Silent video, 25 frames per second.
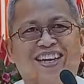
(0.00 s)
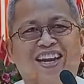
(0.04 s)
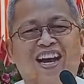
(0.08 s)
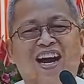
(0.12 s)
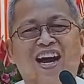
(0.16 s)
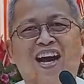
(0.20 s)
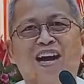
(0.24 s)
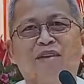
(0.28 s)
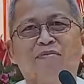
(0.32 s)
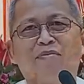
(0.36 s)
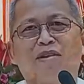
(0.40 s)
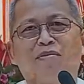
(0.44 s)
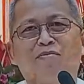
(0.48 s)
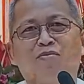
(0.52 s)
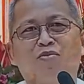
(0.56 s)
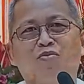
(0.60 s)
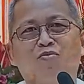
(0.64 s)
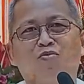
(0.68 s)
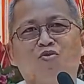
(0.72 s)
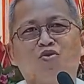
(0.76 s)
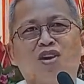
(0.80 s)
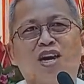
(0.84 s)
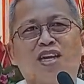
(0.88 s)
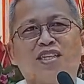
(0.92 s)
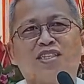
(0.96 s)
nya naaman
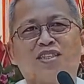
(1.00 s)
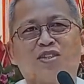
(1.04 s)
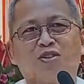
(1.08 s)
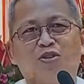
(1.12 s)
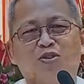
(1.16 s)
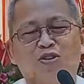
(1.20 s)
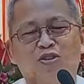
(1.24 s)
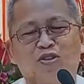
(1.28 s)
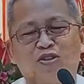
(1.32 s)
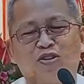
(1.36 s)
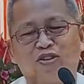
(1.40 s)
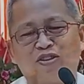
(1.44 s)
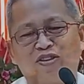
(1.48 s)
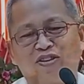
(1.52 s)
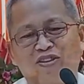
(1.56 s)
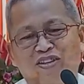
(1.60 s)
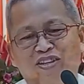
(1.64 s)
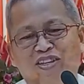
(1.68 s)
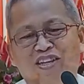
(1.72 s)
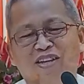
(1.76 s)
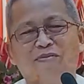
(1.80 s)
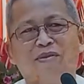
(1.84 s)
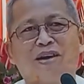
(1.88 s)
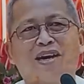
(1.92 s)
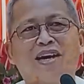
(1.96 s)
mo mo gasto
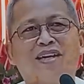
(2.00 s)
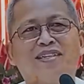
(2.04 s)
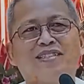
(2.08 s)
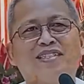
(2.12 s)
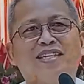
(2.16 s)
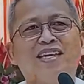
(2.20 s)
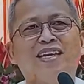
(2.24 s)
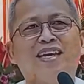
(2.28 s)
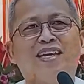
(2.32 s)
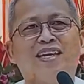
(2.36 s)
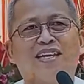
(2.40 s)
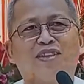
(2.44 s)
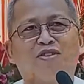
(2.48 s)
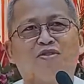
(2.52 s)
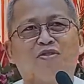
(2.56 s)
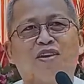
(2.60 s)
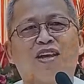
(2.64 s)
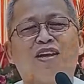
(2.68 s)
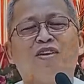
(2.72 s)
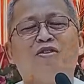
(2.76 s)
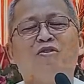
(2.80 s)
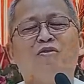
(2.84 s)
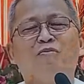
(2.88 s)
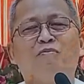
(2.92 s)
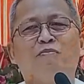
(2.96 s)
di makagsige na to
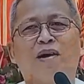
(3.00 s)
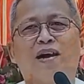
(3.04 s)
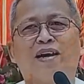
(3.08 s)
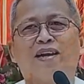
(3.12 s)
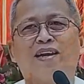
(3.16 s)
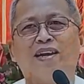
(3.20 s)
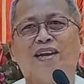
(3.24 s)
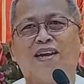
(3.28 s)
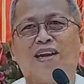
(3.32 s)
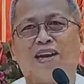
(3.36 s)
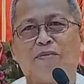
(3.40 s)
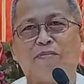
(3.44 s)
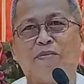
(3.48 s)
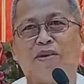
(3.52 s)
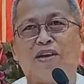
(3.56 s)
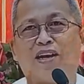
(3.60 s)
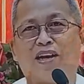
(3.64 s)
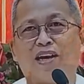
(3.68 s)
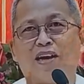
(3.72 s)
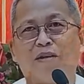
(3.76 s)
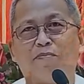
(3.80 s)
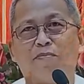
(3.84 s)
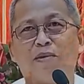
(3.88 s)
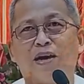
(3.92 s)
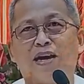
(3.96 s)
gingong pare labi na
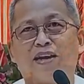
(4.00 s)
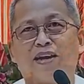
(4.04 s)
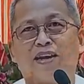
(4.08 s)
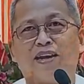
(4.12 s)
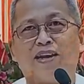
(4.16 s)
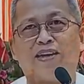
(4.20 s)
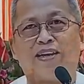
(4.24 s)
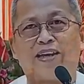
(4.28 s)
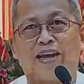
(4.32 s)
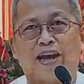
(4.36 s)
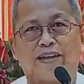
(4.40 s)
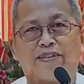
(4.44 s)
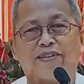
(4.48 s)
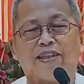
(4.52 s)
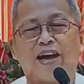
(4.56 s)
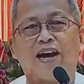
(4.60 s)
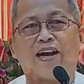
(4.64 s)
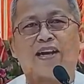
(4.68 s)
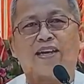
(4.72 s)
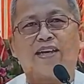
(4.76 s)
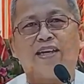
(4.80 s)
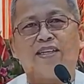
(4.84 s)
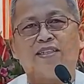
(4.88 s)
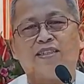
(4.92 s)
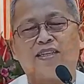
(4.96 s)
kang pare
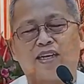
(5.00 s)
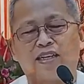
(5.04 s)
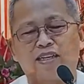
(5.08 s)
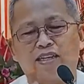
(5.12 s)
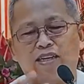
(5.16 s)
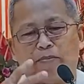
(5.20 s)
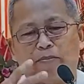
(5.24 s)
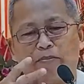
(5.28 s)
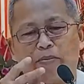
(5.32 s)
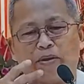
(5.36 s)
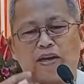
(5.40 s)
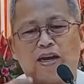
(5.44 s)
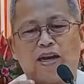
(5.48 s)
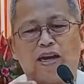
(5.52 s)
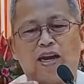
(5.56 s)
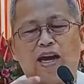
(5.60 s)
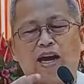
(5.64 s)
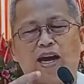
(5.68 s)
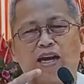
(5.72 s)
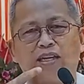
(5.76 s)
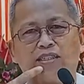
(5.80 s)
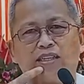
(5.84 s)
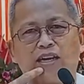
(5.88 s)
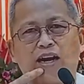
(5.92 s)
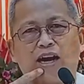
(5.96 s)
giatake sad na
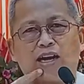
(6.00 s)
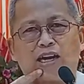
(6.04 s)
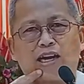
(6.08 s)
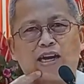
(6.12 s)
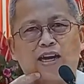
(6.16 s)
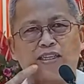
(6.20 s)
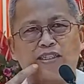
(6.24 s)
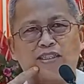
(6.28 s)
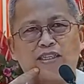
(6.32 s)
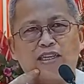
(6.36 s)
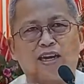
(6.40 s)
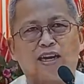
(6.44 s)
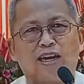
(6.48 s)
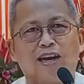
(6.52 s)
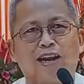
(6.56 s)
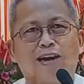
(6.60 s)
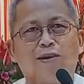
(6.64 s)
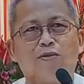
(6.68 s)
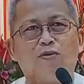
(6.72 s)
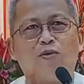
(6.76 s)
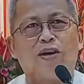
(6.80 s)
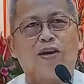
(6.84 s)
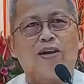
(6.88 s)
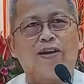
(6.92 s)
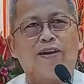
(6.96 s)
paralyze gagas ng
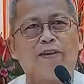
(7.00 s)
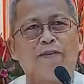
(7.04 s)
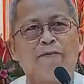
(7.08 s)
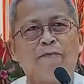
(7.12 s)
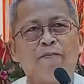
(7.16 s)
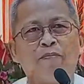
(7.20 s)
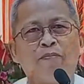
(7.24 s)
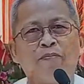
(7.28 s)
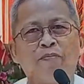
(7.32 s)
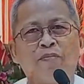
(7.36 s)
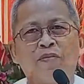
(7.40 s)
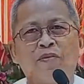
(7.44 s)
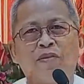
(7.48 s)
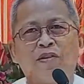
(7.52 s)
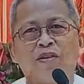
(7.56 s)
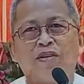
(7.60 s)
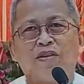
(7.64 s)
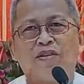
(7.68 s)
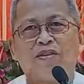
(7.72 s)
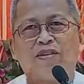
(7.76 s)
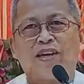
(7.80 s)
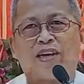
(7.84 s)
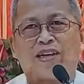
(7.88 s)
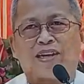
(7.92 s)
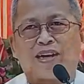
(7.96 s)
laway
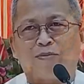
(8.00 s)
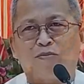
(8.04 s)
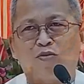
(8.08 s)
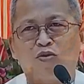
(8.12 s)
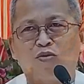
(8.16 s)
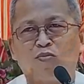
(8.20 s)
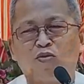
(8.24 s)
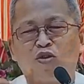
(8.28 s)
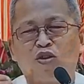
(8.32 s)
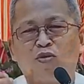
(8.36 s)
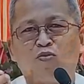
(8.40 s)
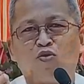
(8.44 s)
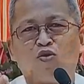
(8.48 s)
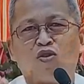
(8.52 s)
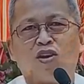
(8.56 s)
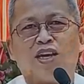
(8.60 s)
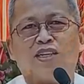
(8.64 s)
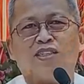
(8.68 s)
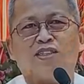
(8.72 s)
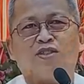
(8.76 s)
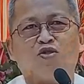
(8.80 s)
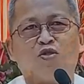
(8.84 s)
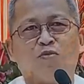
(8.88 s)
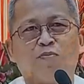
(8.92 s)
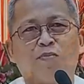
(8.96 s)
nya kamo mo imo
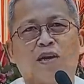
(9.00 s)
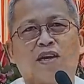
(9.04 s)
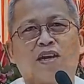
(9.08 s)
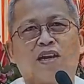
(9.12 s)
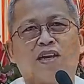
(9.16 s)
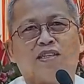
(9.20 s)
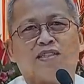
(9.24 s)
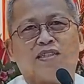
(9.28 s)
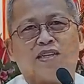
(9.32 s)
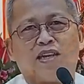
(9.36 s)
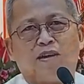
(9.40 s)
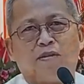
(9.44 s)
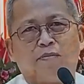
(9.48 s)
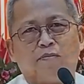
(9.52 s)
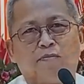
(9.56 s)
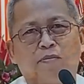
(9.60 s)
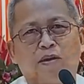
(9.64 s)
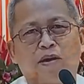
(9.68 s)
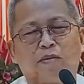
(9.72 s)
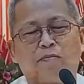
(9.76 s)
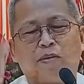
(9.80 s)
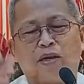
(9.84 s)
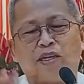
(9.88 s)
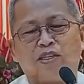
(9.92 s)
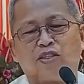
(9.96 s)
gasto para sa
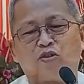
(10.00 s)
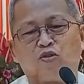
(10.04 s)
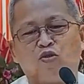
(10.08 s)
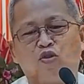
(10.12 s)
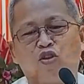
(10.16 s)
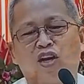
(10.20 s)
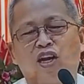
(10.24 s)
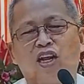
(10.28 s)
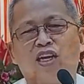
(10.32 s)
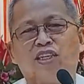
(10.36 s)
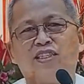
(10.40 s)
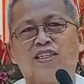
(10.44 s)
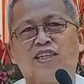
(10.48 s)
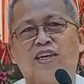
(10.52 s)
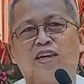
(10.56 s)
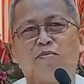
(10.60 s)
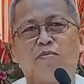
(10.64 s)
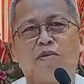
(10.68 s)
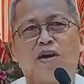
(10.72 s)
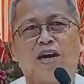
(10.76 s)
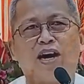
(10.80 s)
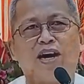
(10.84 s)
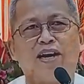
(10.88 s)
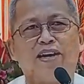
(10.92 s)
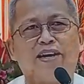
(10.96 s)
pagpaeskwela iyang
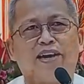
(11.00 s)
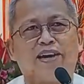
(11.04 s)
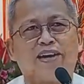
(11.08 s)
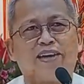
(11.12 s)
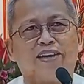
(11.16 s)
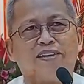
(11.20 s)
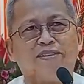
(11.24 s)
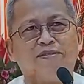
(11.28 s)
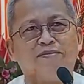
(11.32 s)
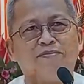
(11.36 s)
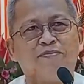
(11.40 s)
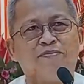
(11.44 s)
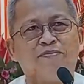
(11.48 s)
mga anak